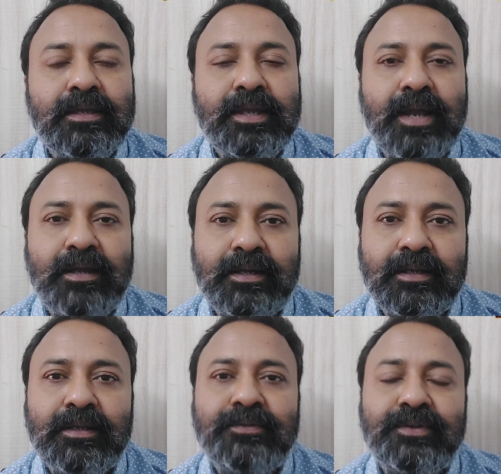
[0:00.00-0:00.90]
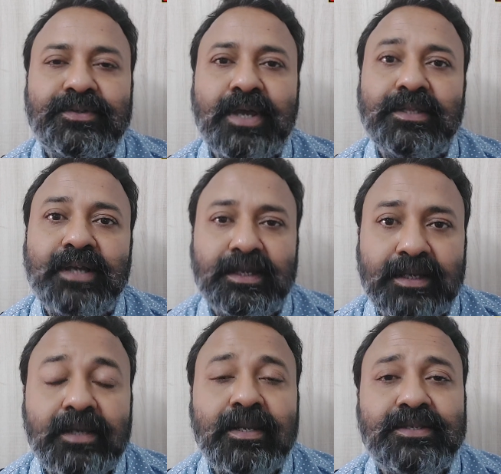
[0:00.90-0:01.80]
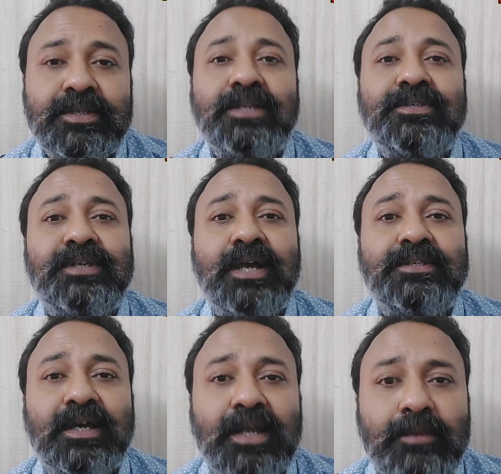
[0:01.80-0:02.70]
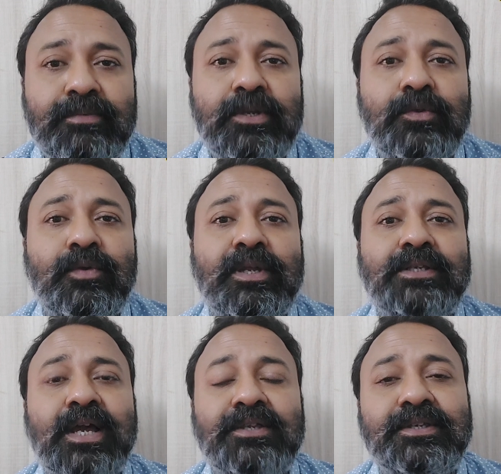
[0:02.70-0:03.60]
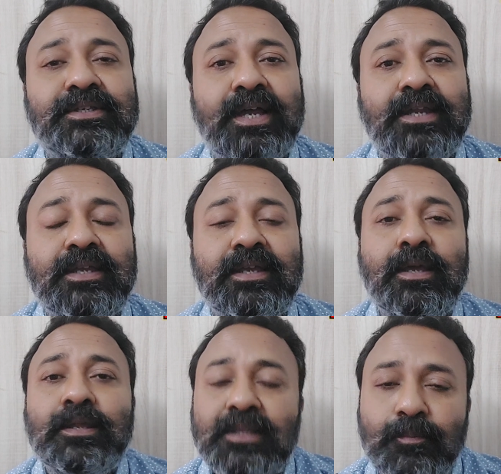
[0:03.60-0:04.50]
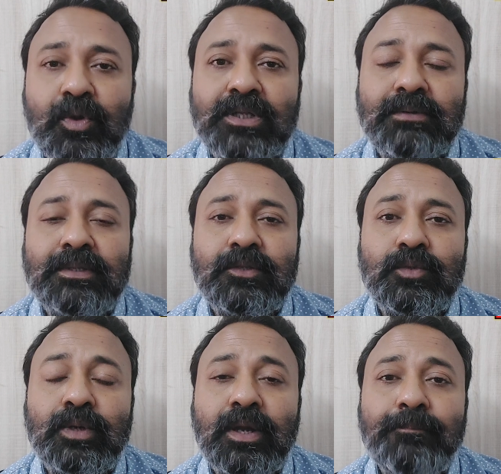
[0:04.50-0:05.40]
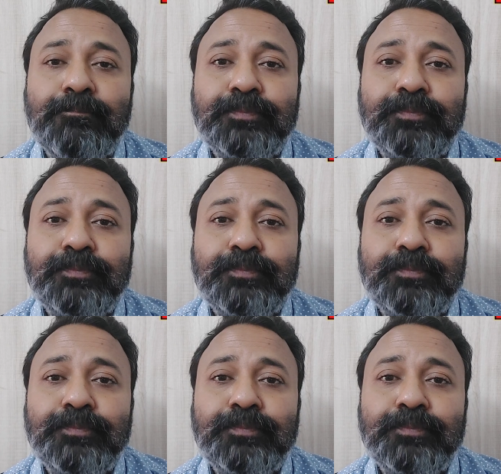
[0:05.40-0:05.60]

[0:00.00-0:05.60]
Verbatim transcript: कि खंड शिक्षा अधिकारी कह रहे हैं जांच किया जा रहा है वीडियो जांच की जा रही है तब मुकदमा दर्ज होगा